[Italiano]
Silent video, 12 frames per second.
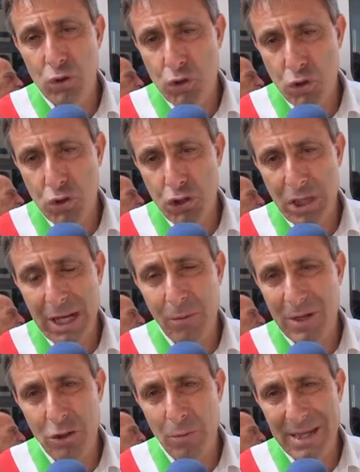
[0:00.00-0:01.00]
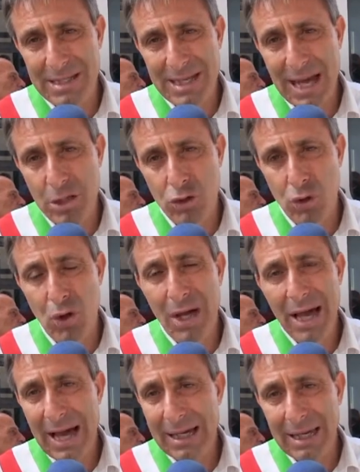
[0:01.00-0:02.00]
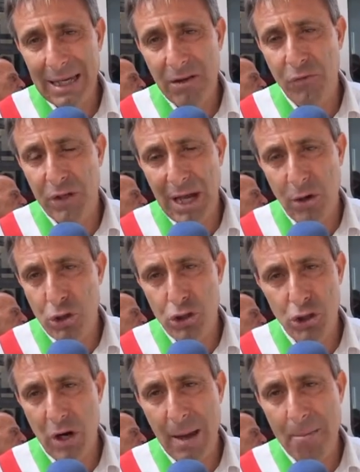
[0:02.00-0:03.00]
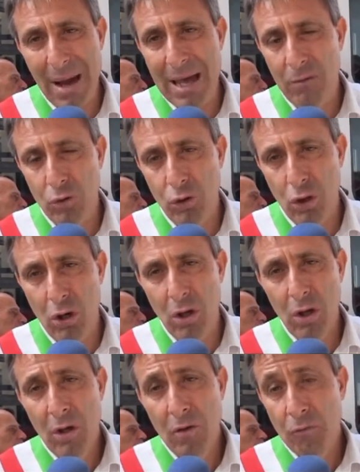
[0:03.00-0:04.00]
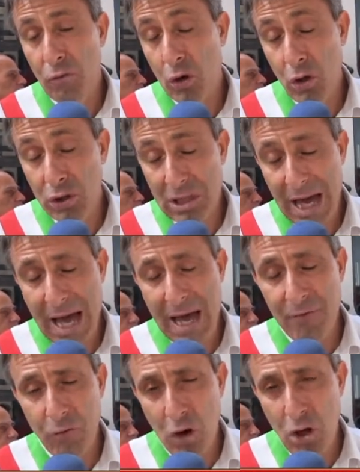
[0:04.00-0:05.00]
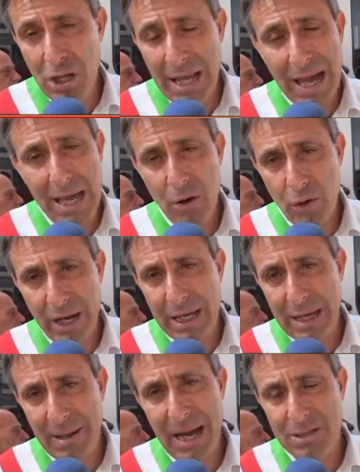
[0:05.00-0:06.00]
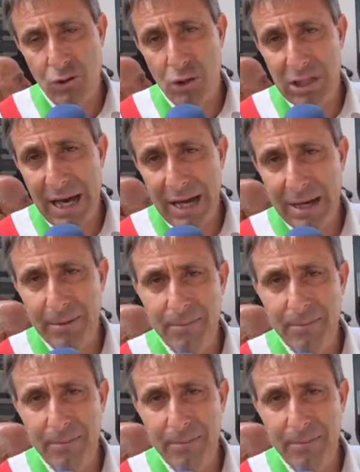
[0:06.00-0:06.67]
giungere questo messaggio messaggio a chi fino ad oggi non ha mai avuto volontà, voglia e orecchie per ascoltare?